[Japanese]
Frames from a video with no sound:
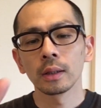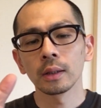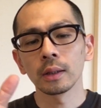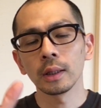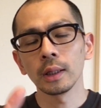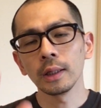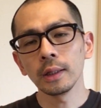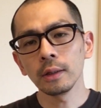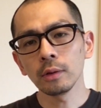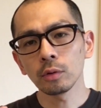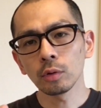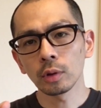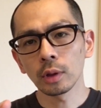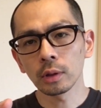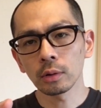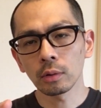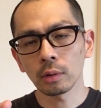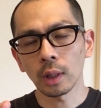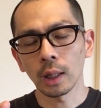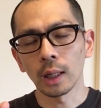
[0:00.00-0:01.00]
筋
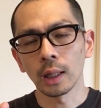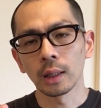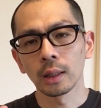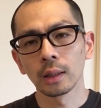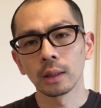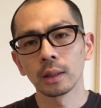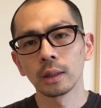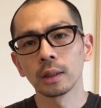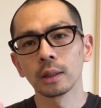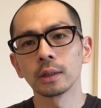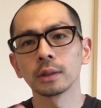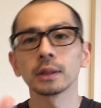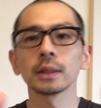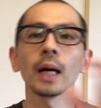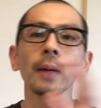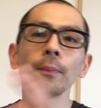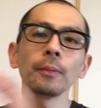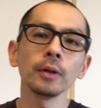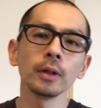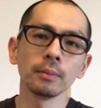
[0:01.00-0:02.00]
トレとか
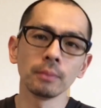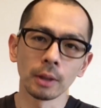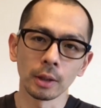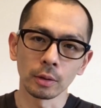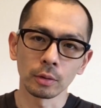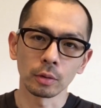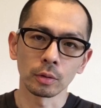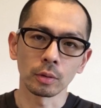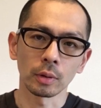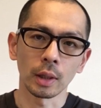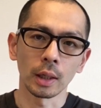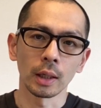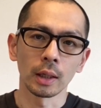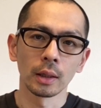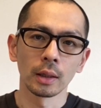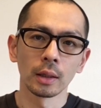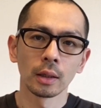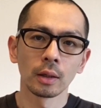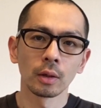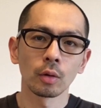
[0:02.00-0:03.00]
サプリメントとか、
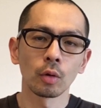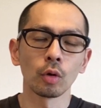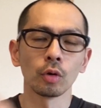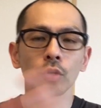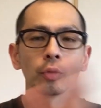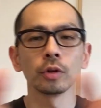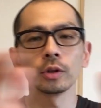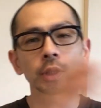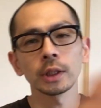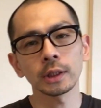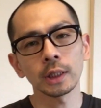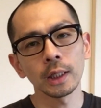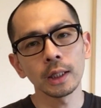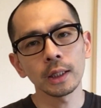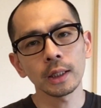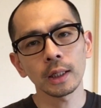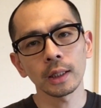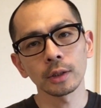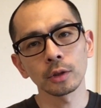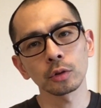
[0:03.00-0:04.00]
このお医者さん
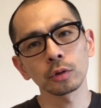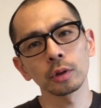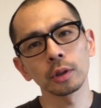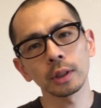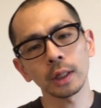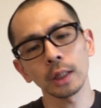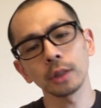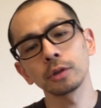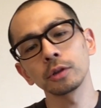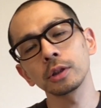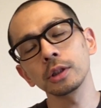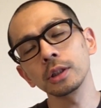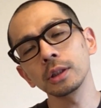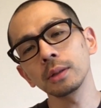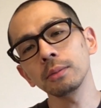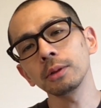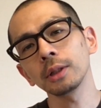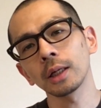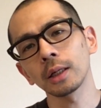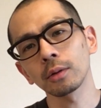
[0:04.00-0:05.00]
いいからちょっと一回受診し
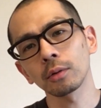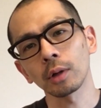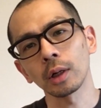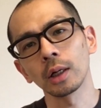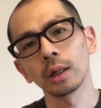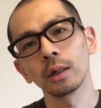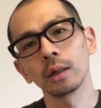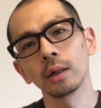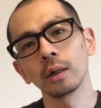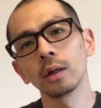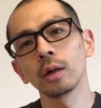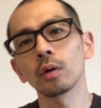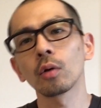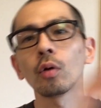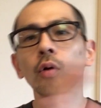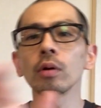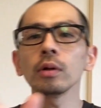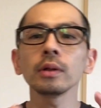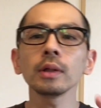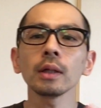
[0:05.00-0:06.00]
てみたらとか、
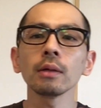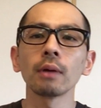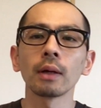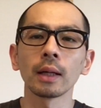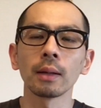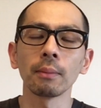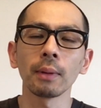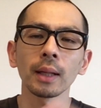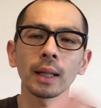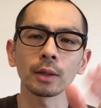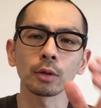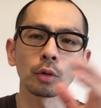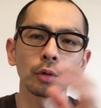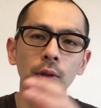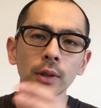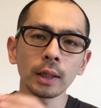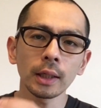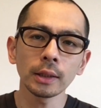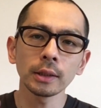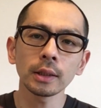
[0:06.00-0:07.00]
こういったのはね、まだ
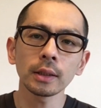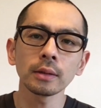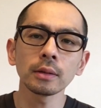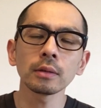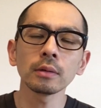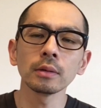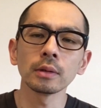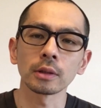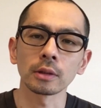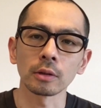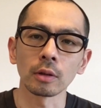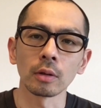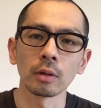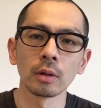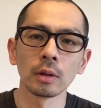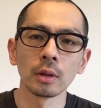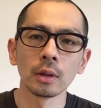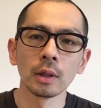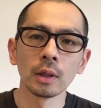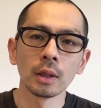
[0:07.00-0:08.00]
取り返しがつくんですよ。
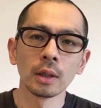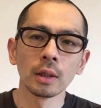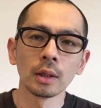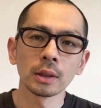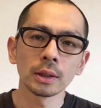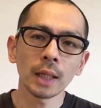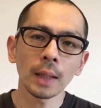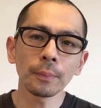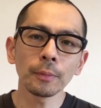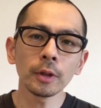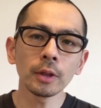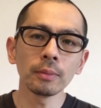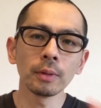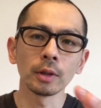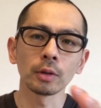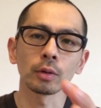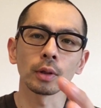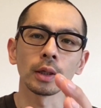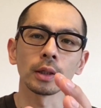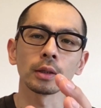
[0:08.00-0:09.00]

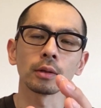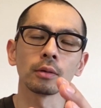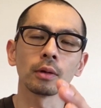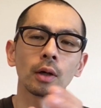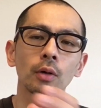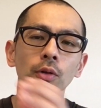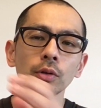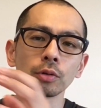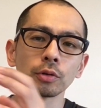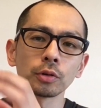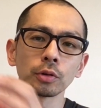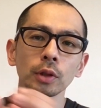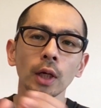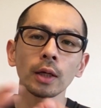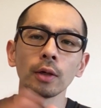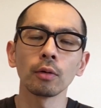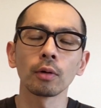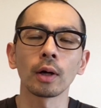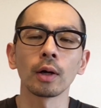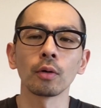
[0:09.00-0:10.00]
サプリメントなんていうのは副
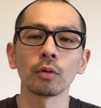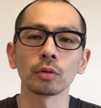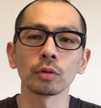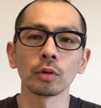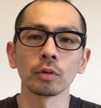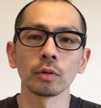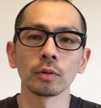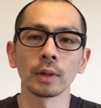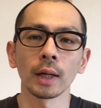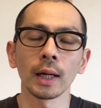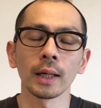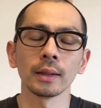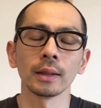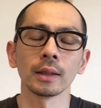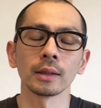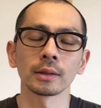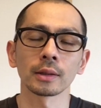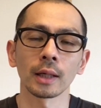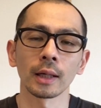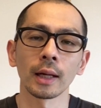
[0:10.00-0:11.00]
作用がほとんどない
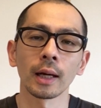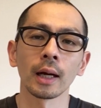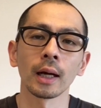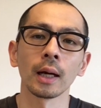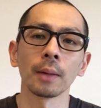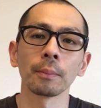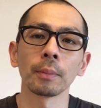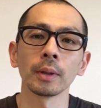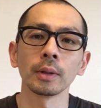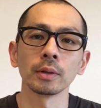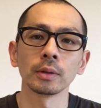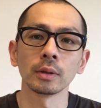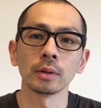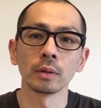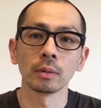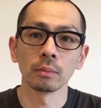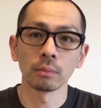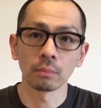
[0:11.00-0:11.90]
ですから、やっぱり